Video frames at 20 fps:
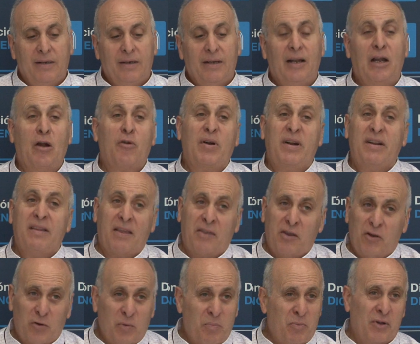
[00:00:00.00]
La
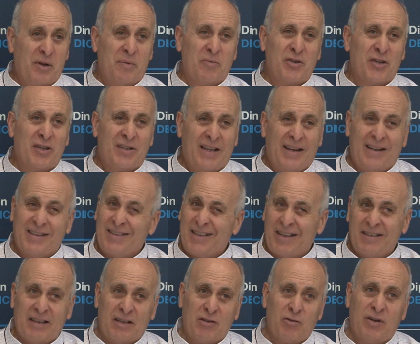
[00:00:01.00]
organización no podremos estar hasta
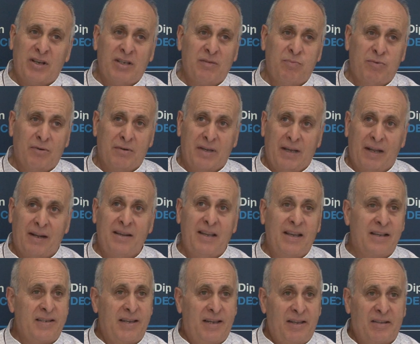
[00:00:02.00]
esas horas porque al
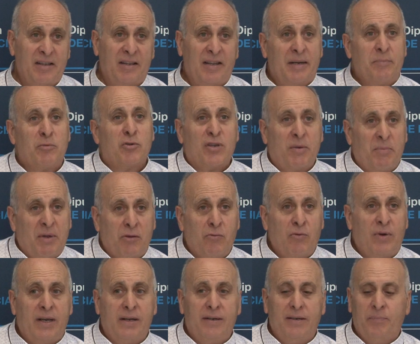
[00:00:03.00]
día siguiente tenemos que
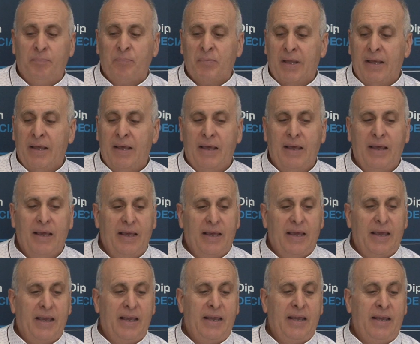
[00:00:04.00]
madrugar.
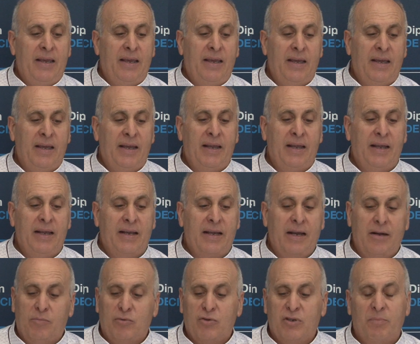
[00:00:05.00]
Y
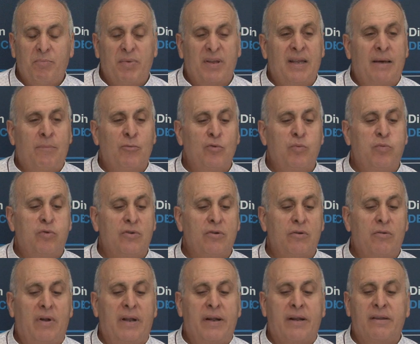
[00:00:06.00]
claro, pues empezamos pues,
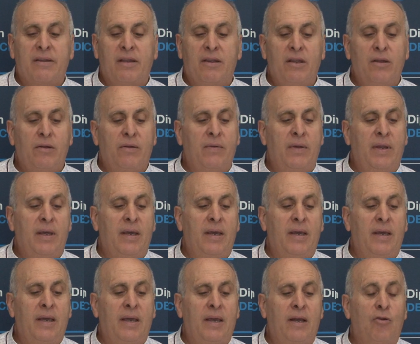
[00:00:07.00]
con la recepción
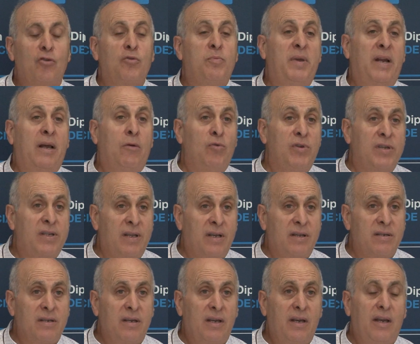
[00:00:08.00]
de los
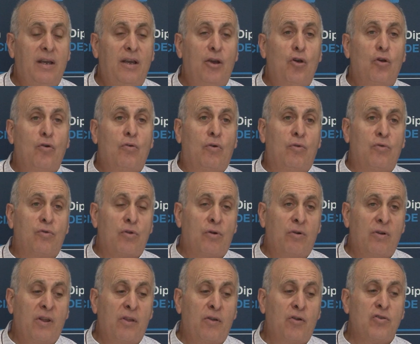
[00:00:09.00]
piragüistas,
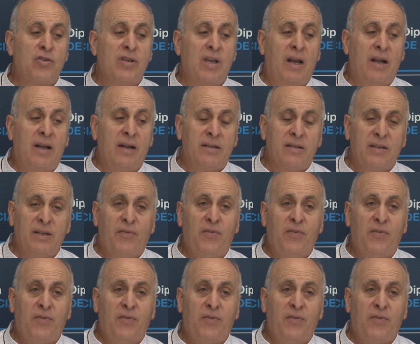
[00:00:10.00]
control de dorsales, de